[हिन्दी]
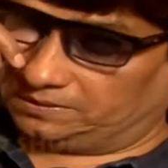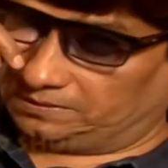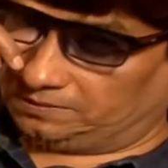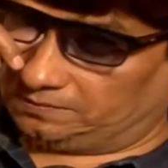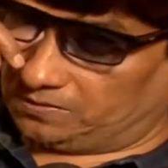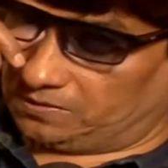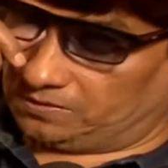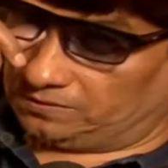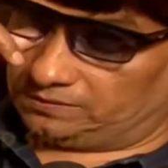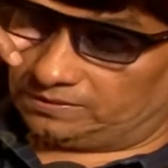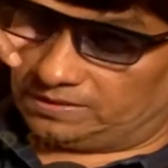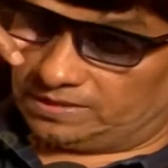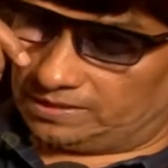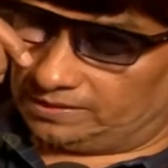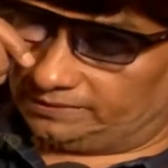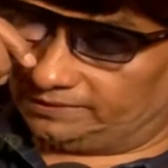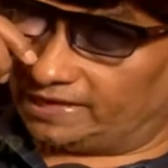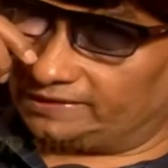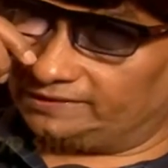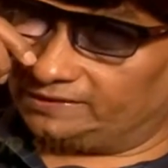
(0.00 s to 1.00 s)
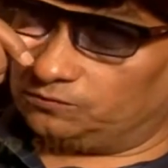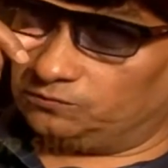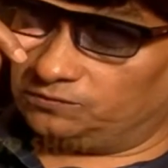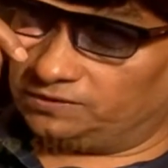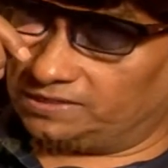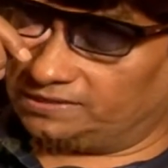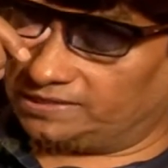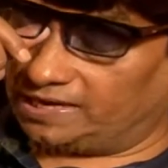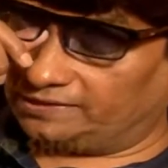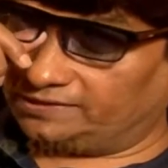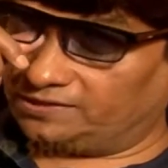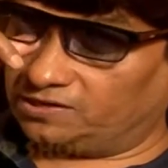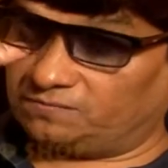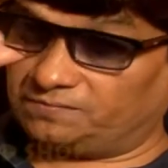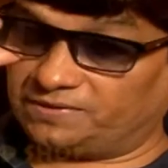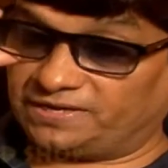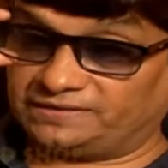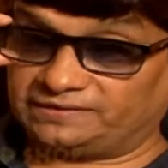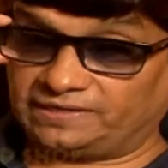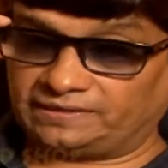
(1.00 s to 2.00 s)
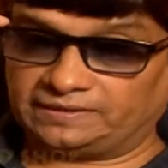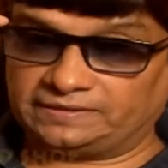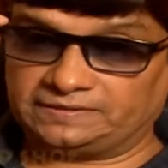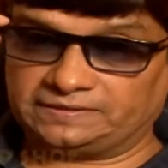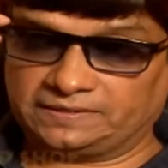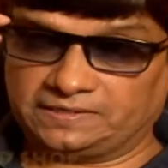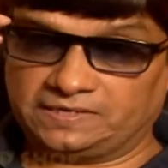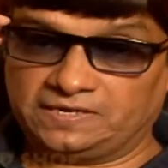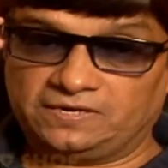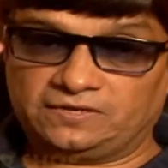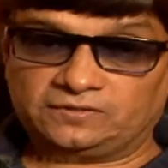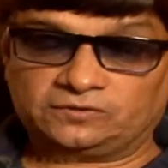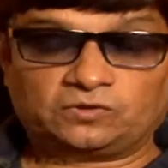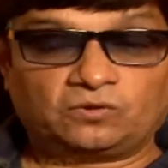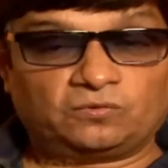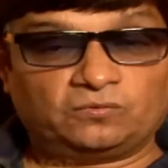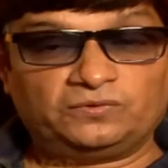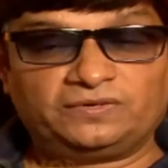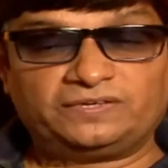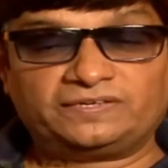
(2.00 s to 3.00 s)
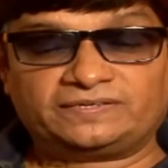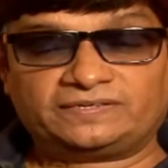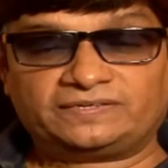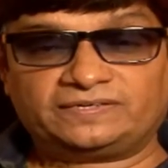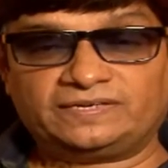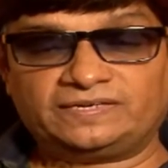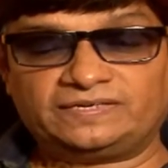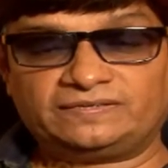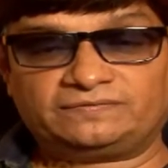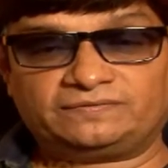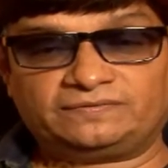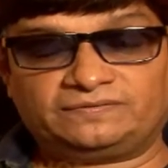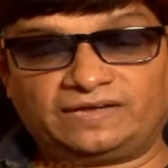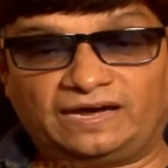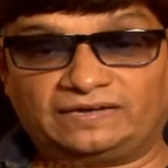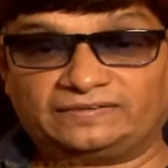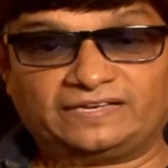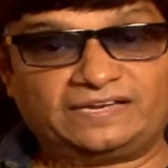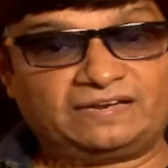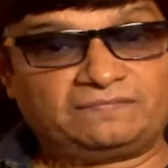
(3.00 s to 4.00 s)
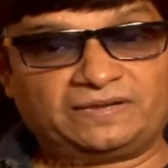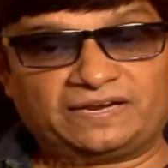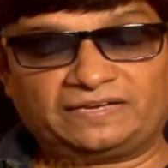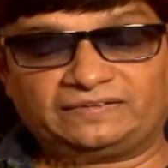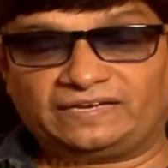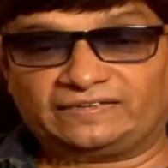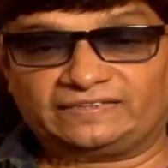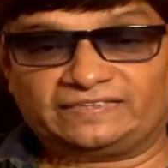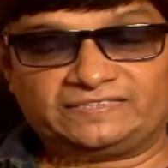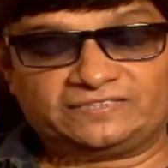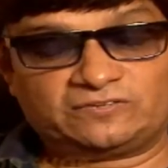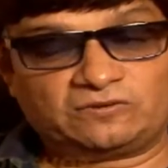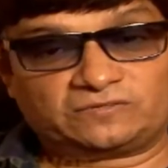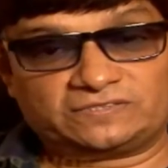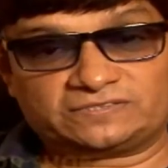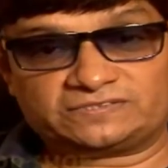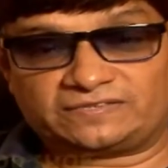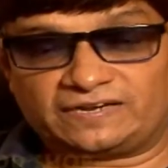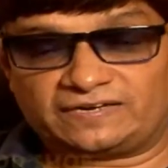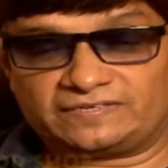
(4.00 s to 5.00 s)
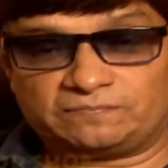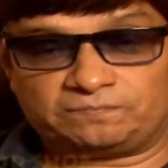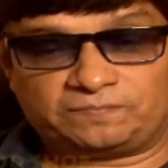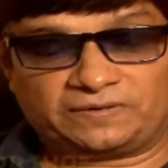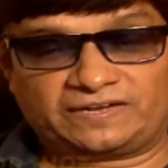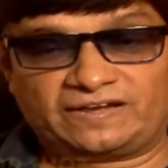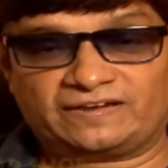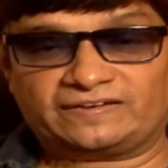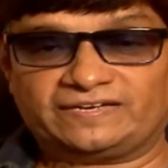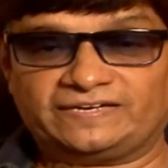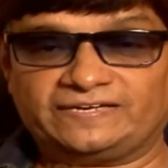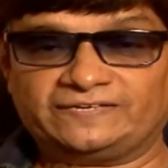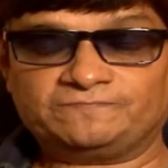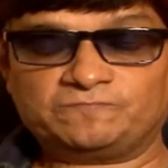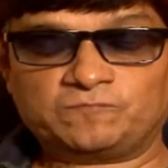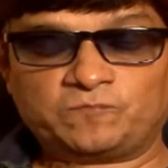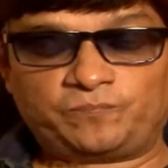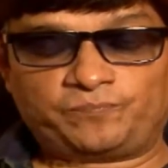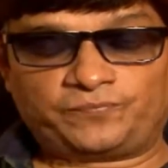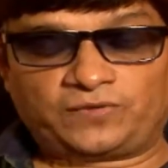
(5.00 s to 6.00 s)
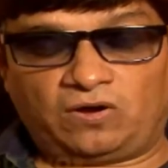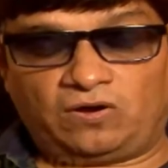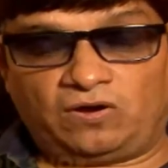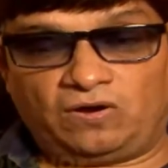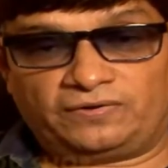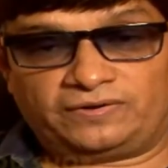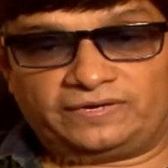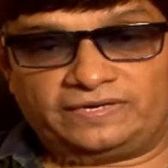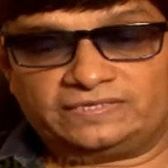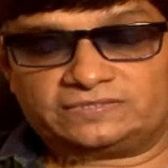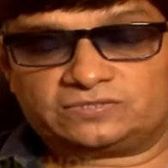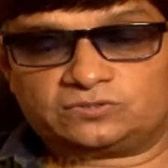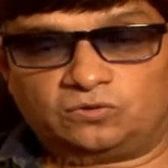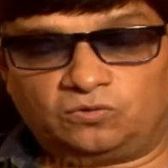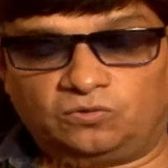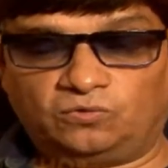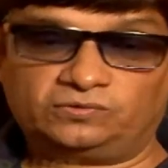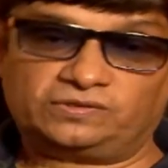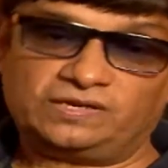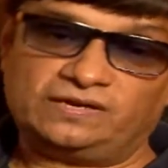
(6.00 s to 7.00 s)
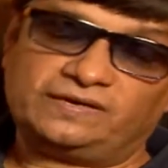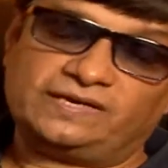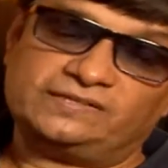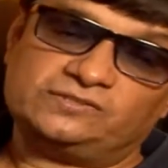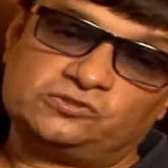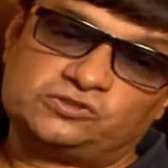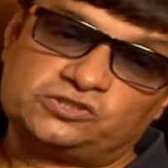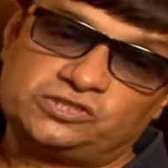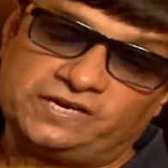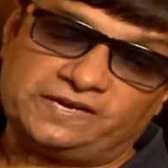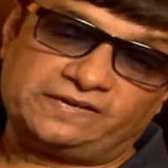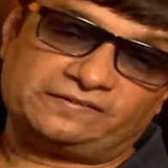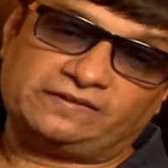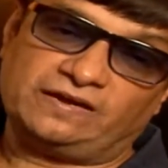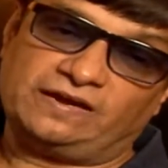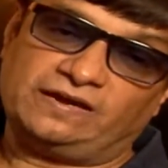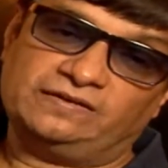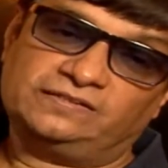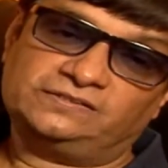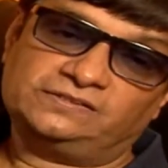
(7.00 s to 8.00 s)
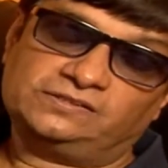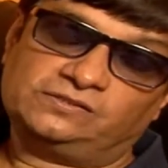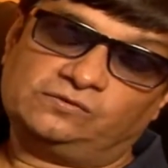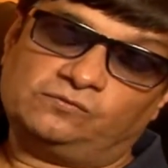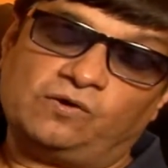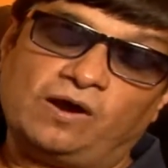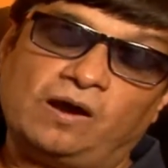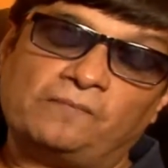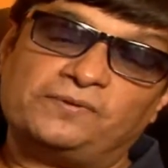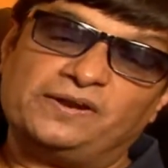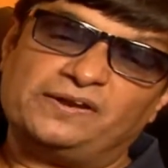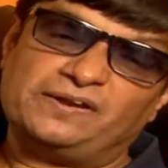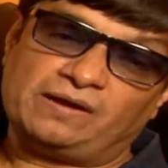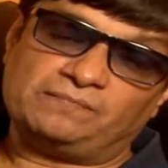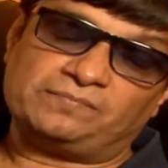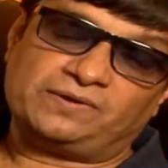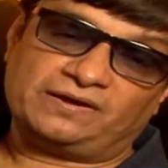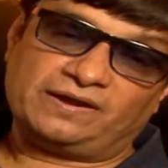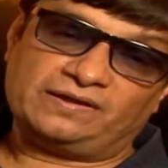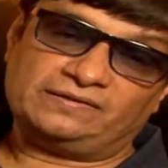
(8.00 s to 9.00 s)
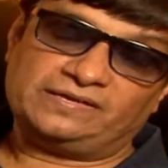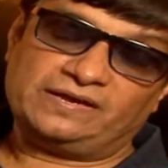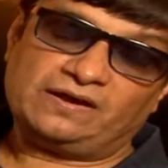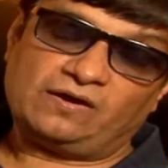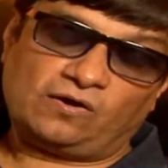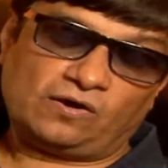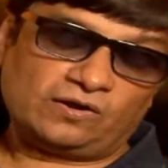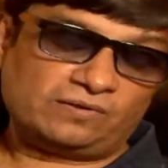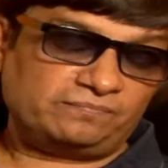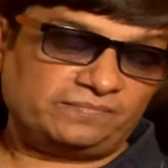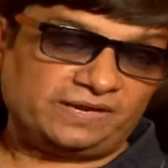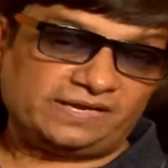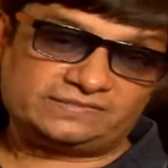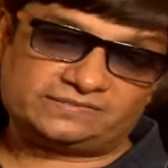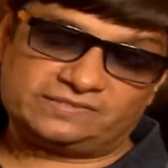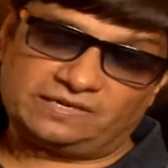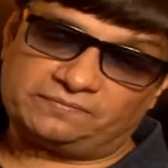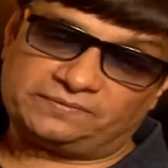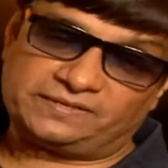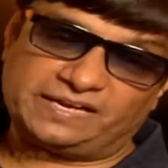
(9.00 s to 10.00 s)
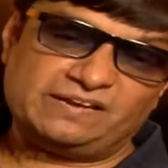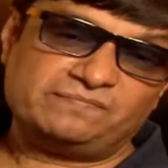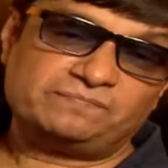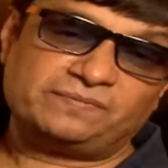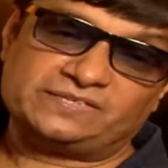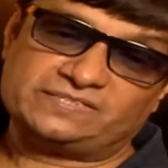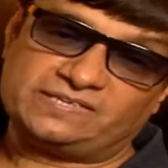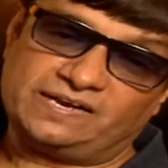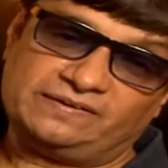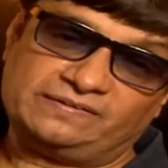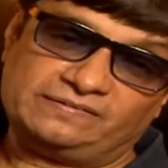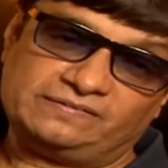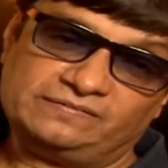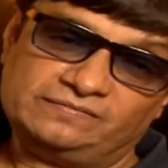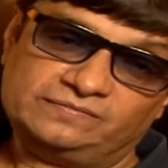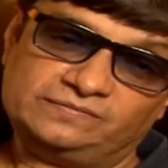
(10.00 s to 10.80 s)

दादी उनकी दादी और मेरे दादाजी तो उनकी दादी ने मेरे दादाजी को किस तरह से पटा के और इस होटल का जो शेयर था वो अपने नाम करा दिया और मैं सिर्फ टेन परसेंट